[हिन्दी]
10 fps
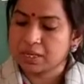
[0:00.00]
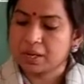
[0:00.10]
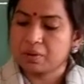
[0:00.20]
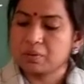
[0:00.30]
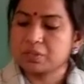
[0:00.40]
के
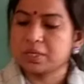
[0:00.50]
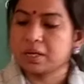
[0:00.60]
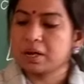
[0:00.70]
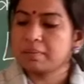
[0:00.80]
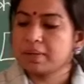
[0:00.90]

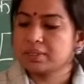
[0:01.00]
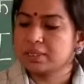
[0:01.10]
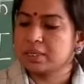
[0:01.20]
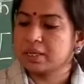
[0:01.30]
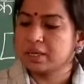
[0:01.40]
होशंगाबाद
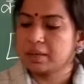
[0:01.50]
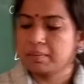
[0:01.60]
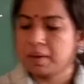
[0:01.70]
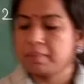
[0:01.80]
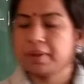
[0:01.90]
जिले के
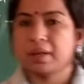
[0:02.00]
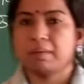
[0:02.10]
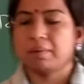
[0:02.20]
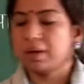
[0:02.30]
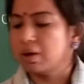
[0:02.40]
बाबई
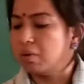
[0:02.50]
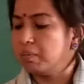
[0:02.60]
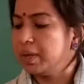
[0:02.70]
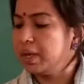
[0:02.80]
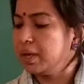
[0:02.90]
नामक गांव
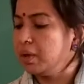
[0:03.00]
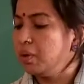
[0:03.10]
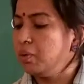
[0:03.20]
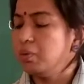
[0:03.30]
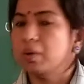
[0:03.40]
में
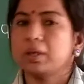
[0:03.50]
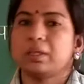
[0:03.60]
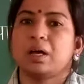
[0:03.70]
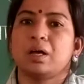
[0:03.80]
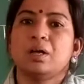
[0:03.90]
हुआ
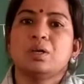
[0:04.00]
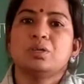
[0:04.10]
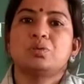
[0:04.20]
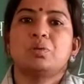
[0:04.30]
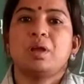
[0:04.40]
था
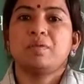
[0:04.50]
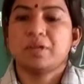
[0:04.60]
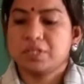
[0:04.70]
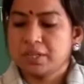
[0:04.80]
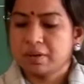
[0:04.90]
सोलह
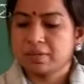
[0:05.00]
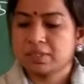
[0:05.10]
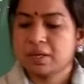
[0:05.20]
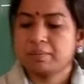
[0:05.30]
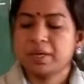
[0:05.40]
वर्ष की
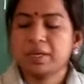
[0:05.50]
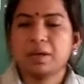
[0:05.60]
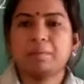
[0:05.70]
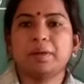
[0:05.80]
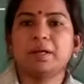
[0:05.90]
अवस्था में ही क्या
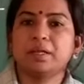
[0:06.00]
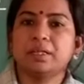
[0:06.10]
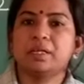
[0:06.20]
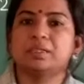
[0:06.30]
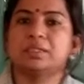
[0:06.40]
बन गए
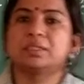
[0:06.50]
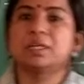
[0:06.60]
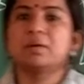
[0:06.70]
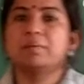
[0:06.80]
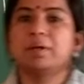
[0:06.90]
थे
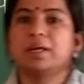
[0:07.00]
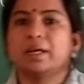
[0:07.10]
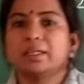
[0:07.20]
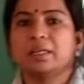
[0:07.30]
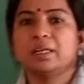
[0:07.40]
शिक्षक बन
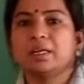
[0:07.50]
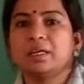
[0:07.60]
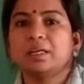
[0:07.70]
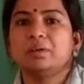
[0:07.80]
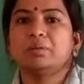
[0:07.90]
गए थे
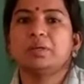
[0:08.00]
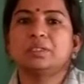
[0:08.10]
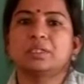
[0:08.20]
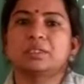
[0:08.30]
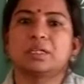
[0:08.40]
लेकिन इन्होंने
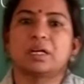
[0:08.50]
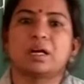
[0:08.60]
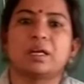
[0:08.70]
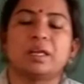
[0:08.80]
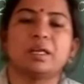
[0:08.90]
शिक्षक का
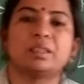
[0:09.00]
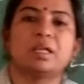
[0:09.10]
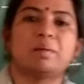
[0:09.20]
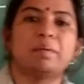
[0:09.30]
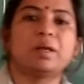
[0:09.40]
यानी
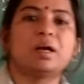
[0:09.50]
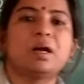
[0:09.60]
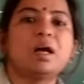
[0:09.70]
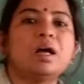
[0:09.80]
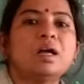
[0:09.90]
अध्यापन का